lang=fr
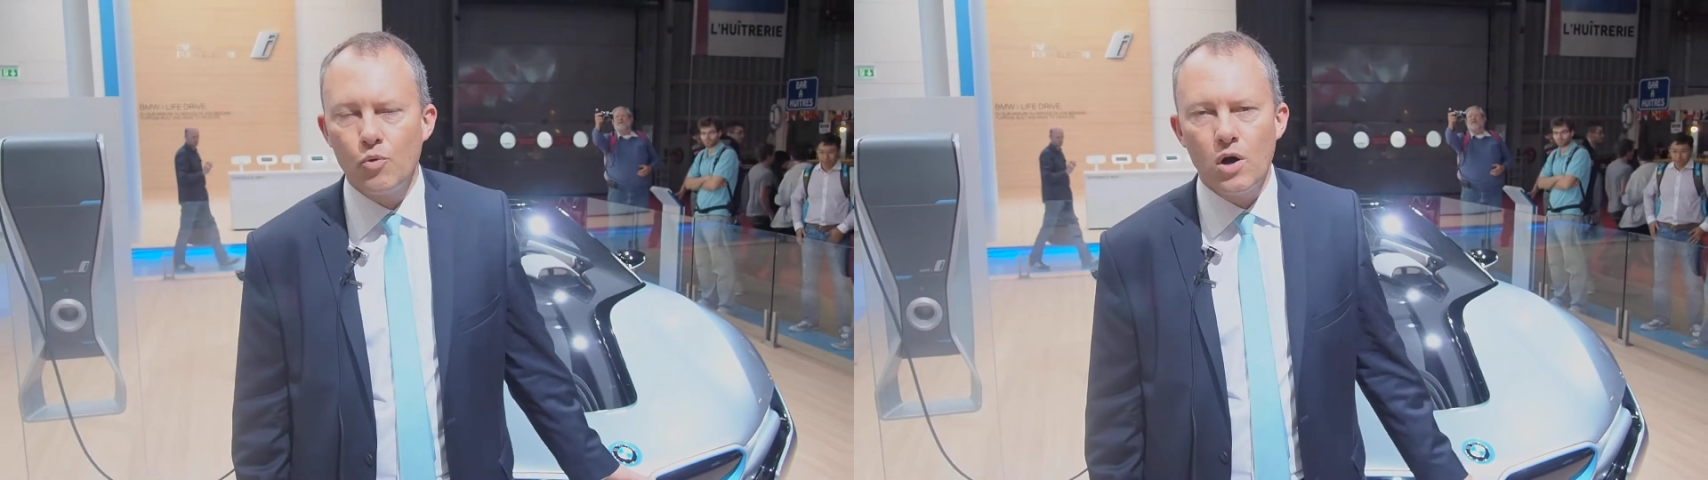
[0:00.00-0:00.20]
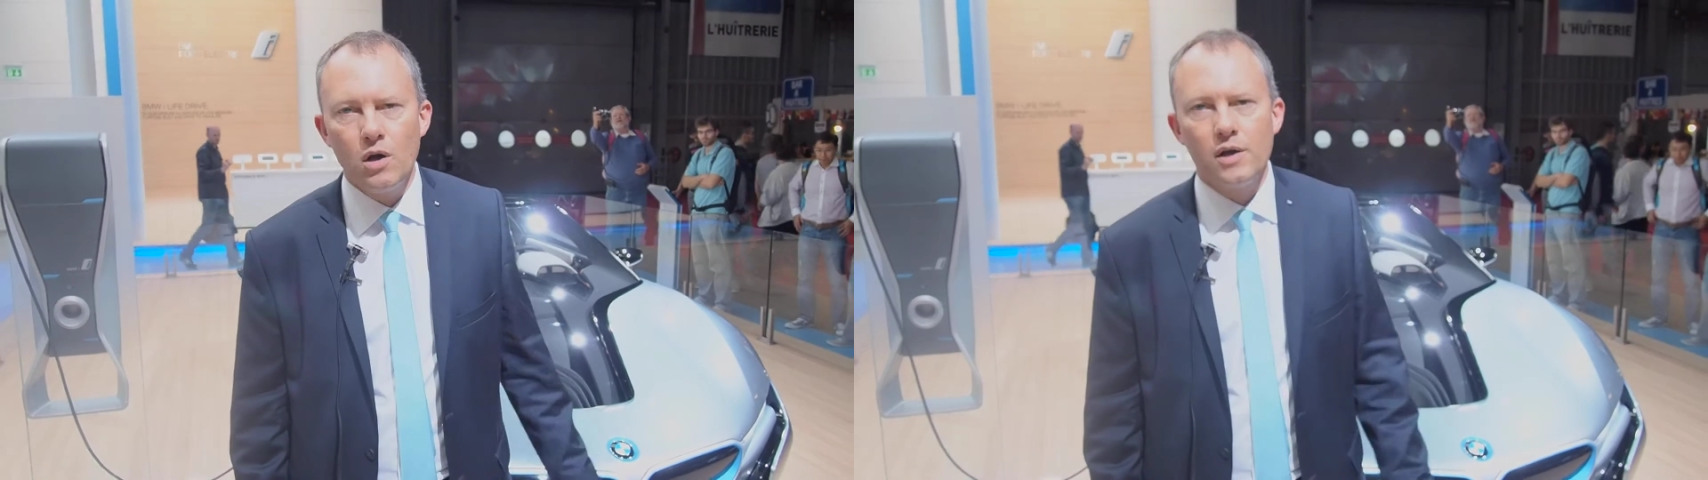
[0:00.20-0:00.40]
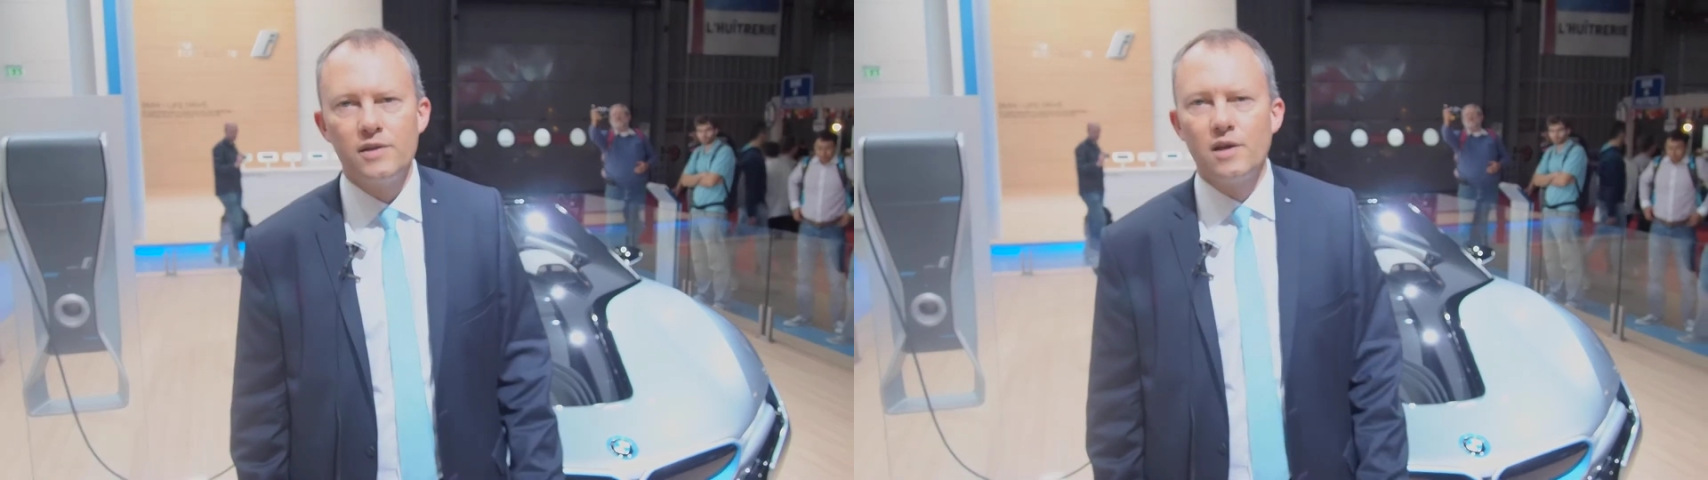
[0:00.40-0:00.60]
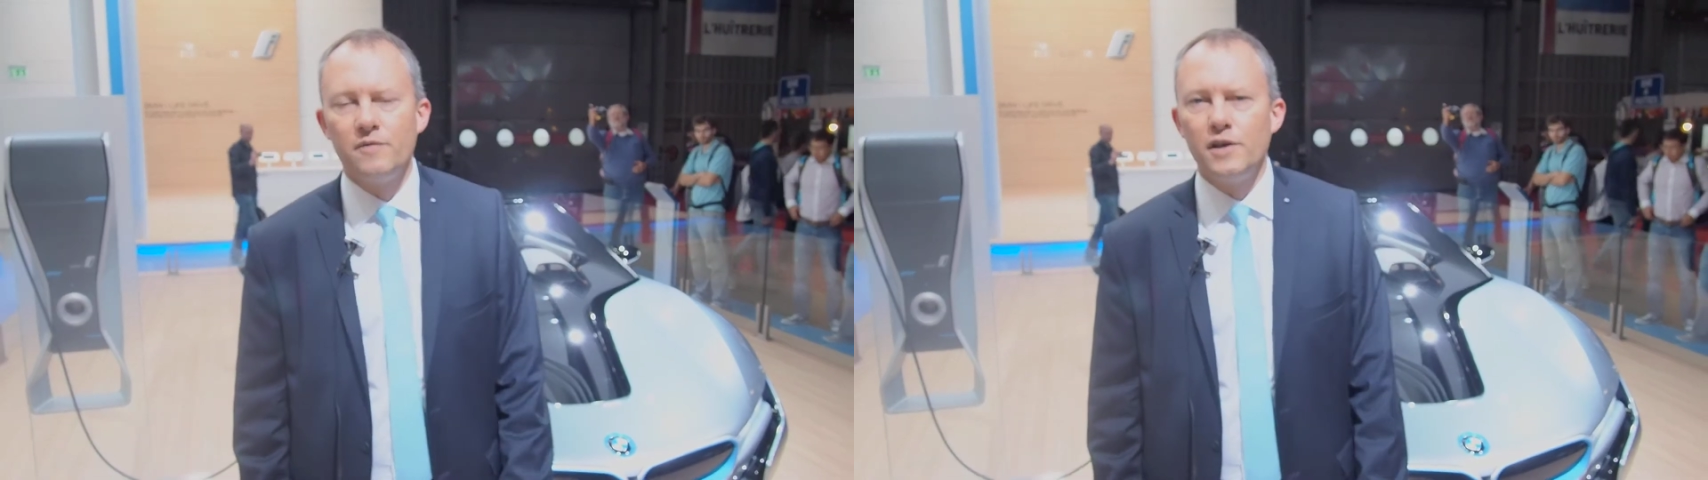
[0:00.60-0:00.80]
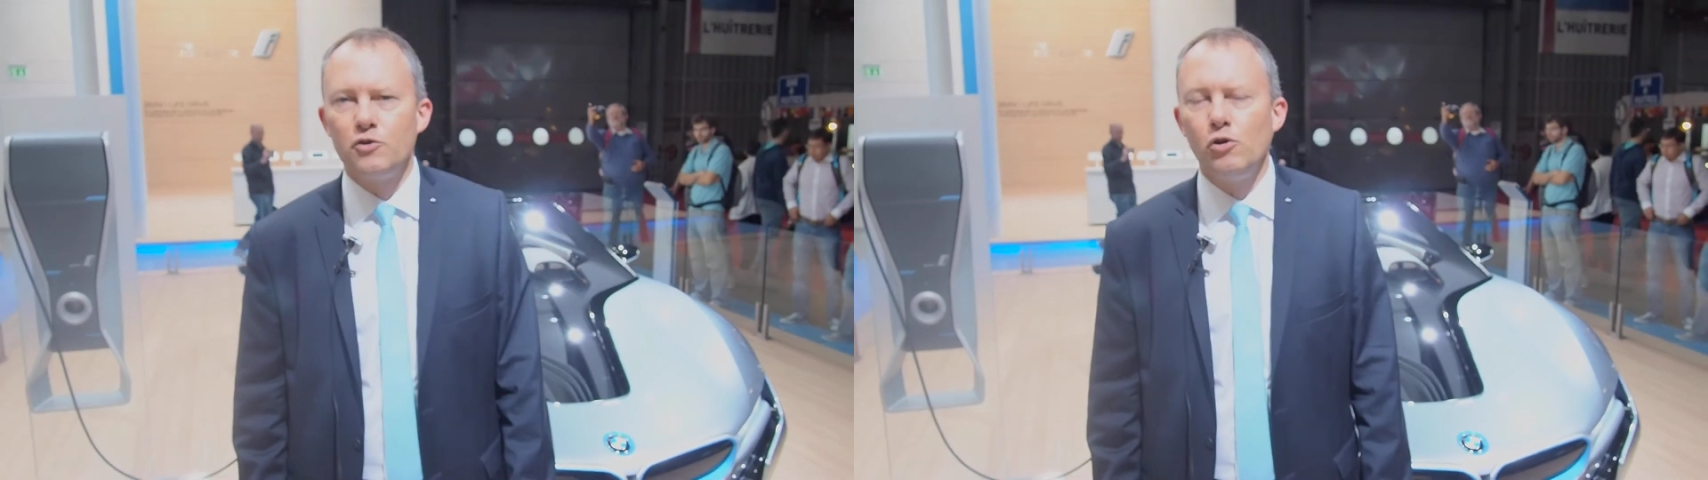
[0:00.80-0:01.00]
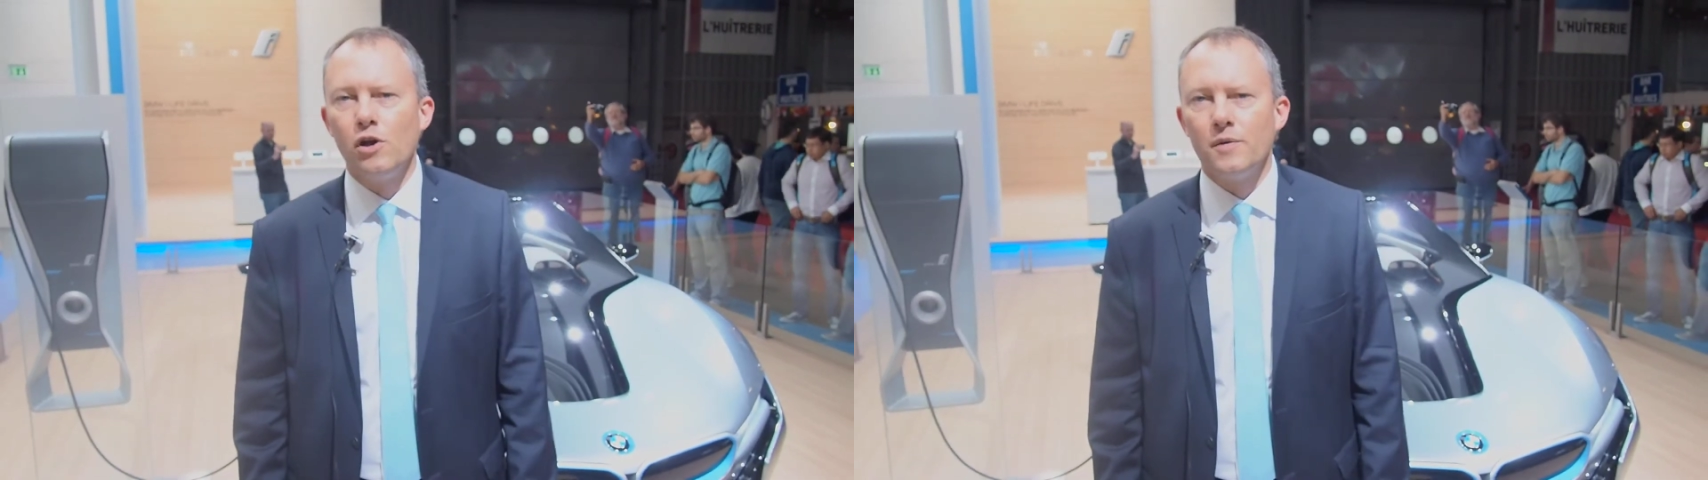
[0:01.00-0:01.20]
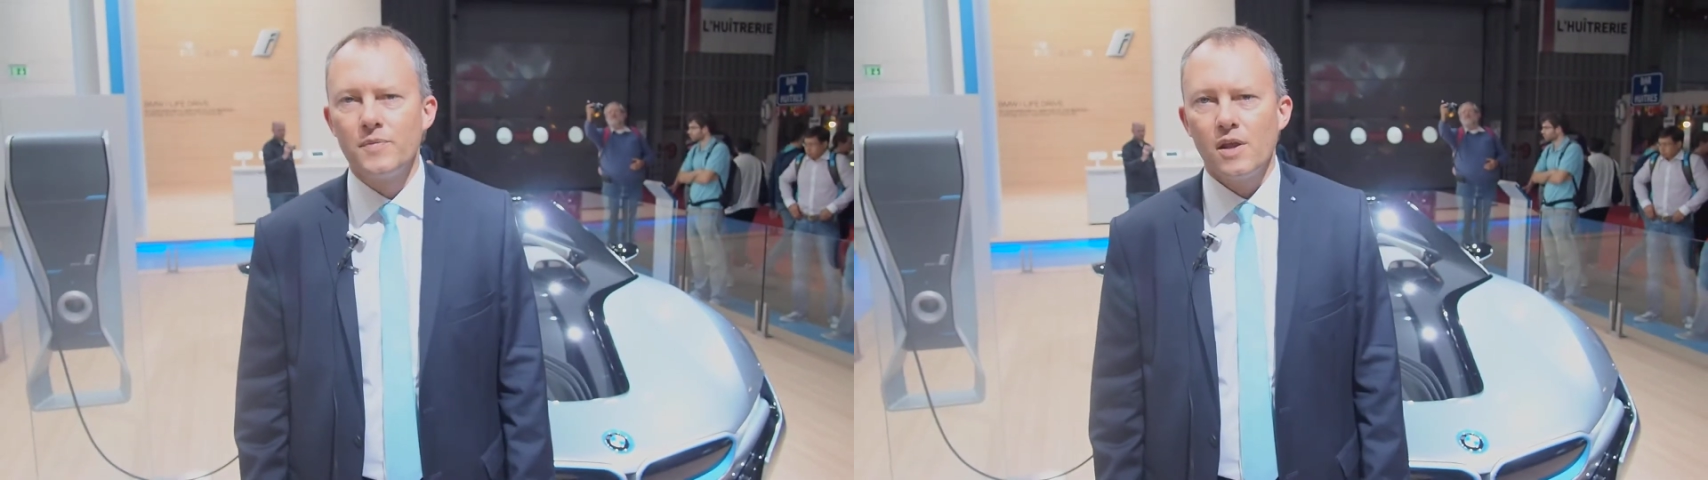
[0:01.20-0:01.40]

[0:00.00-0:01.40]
moi est un véhicule